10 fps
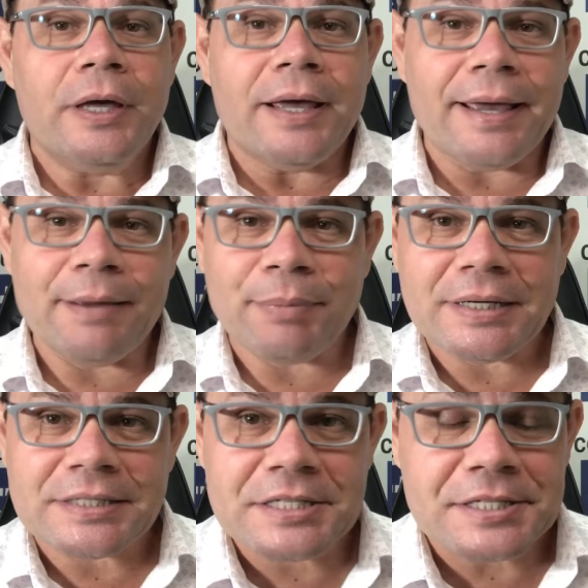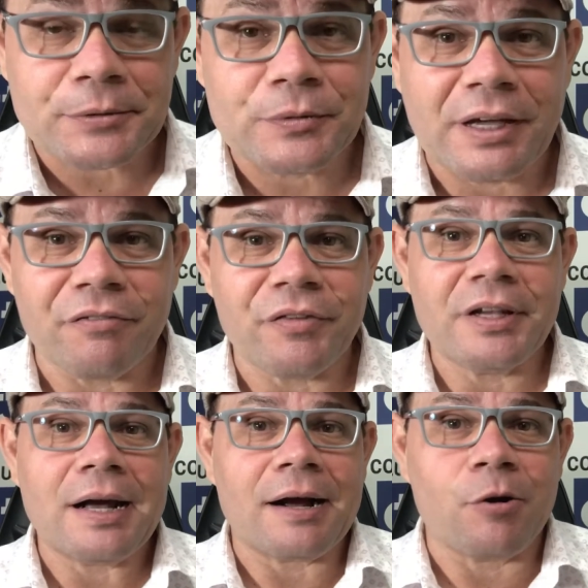É, a partir de
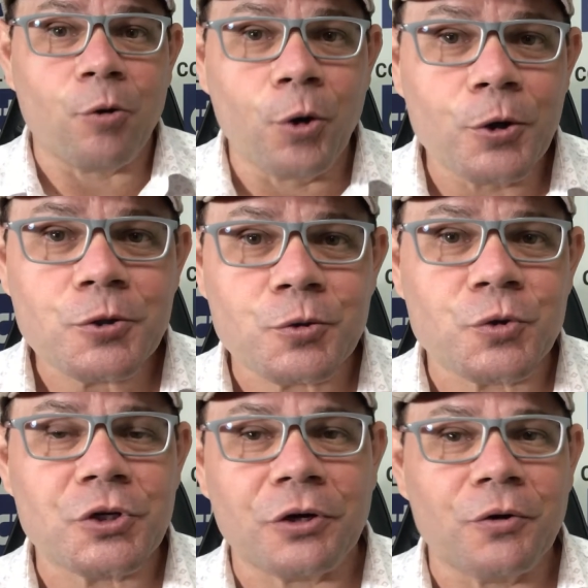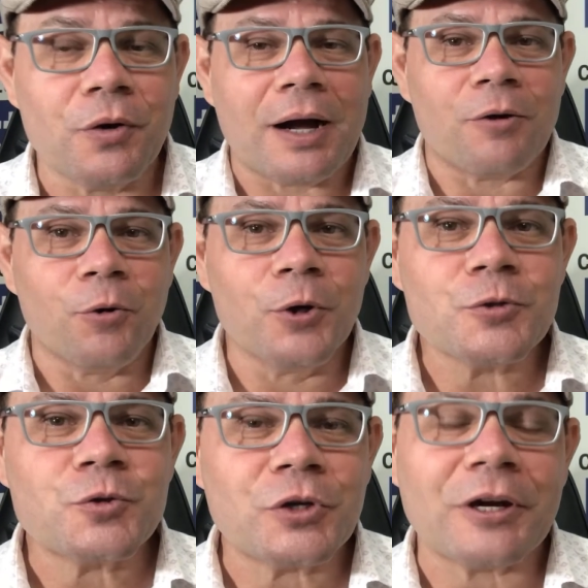segunda-feira, agosto, chegou
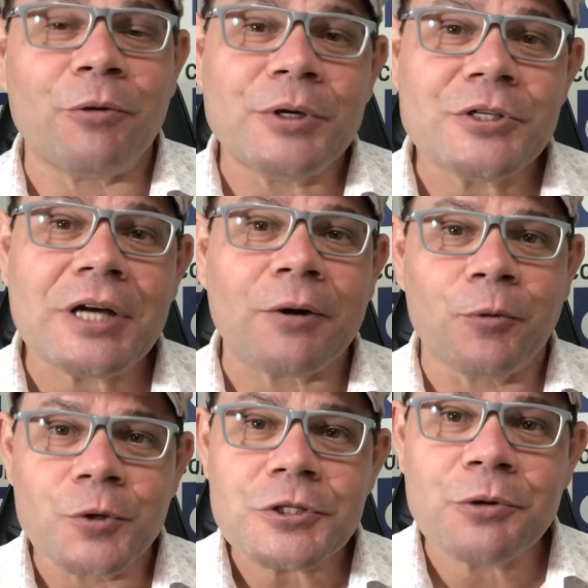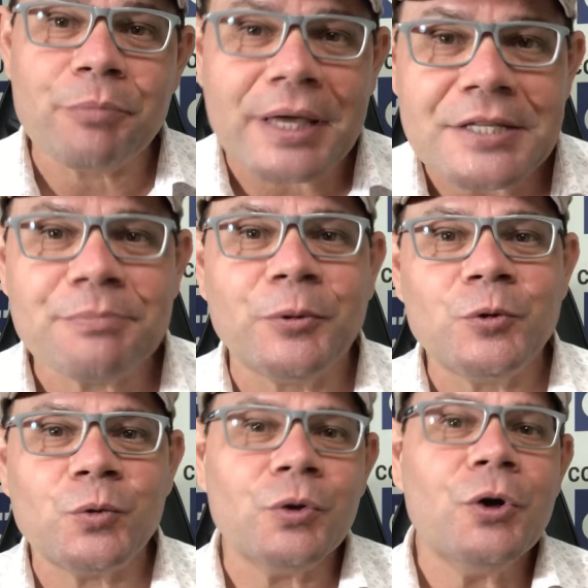agosto. Geralmente agosto é um mês
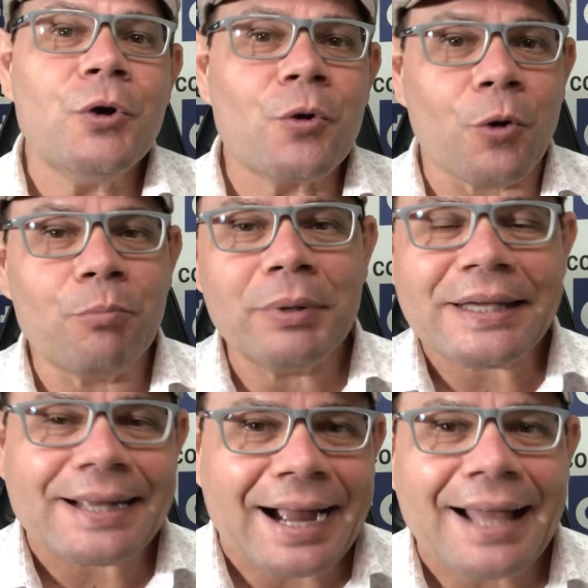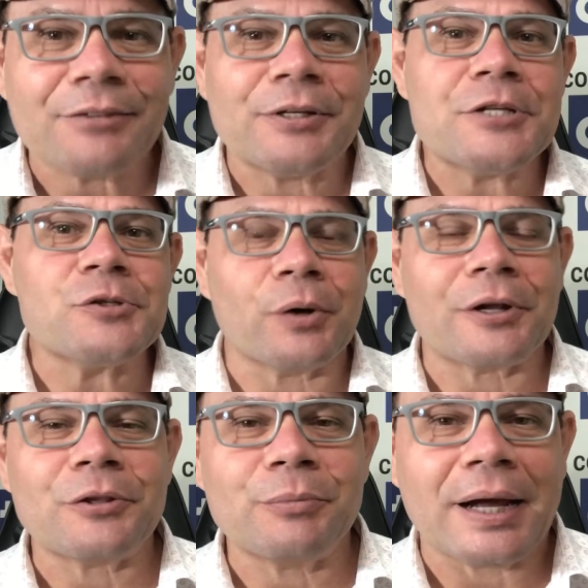muito complicado na história
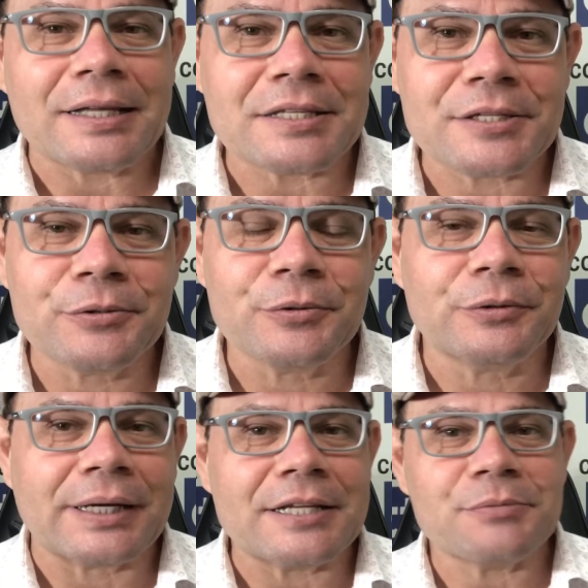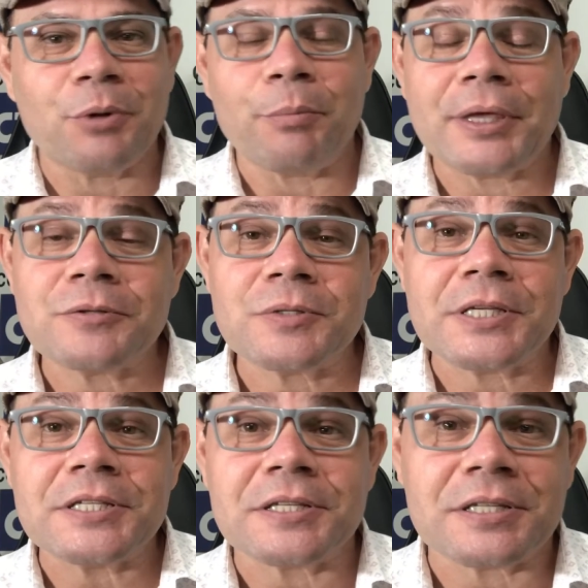do Brasil, naqueles momentos
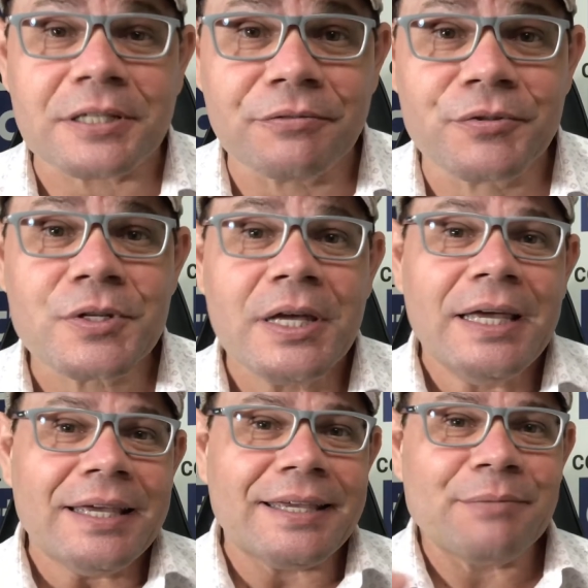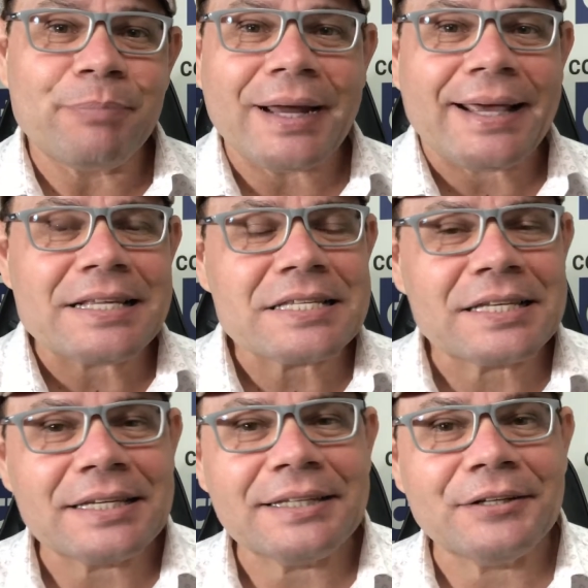decisivos, e parece
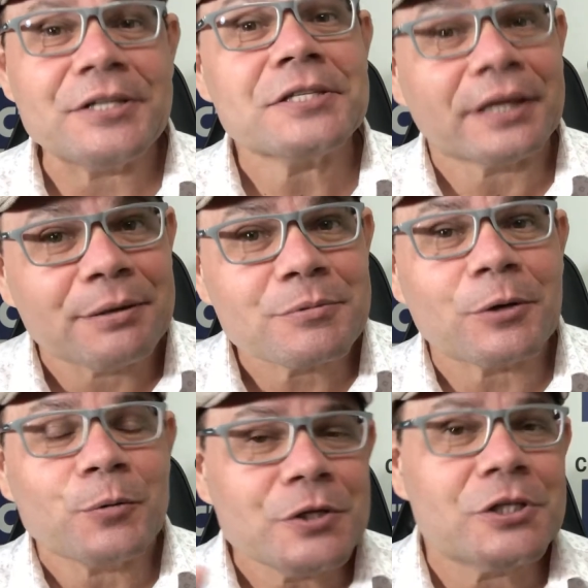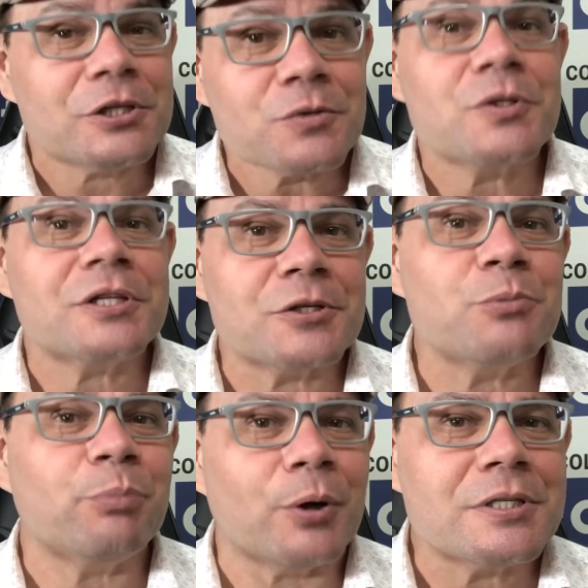que nós temos algum indício de que isso
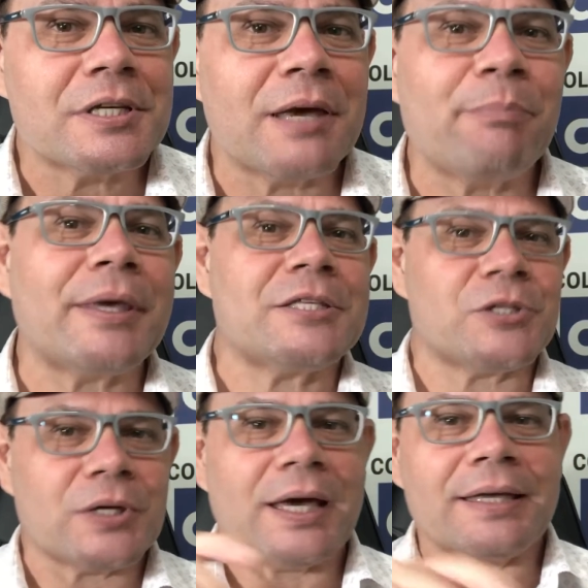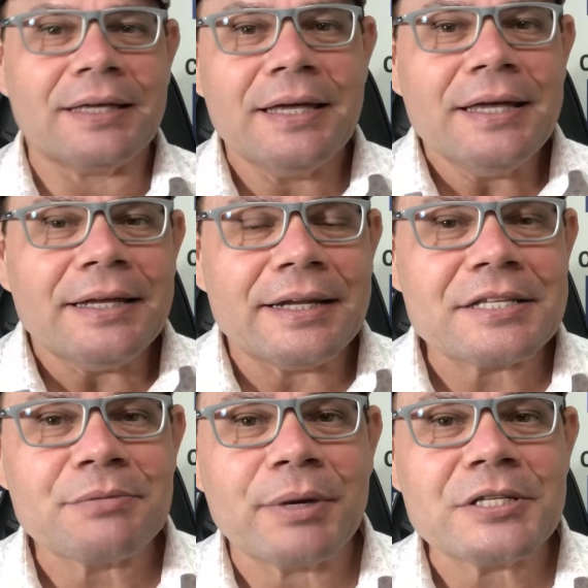pode se repetir aí
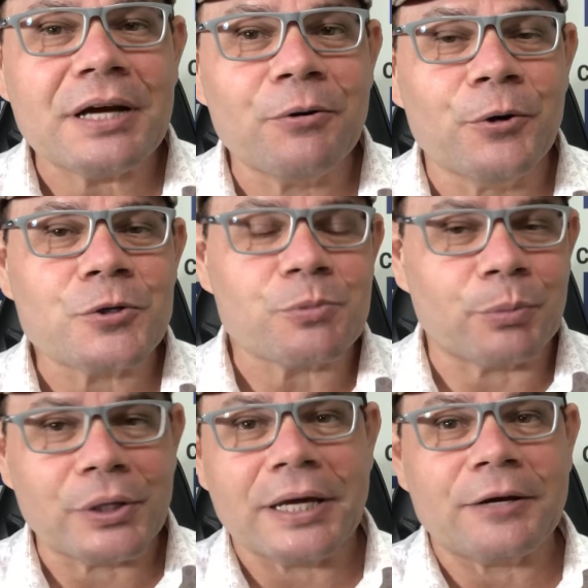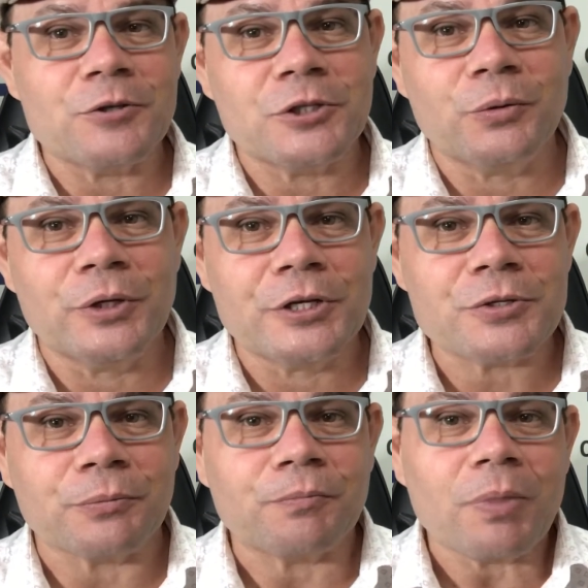nesse mês de agosto. Por que, que eu digo isso?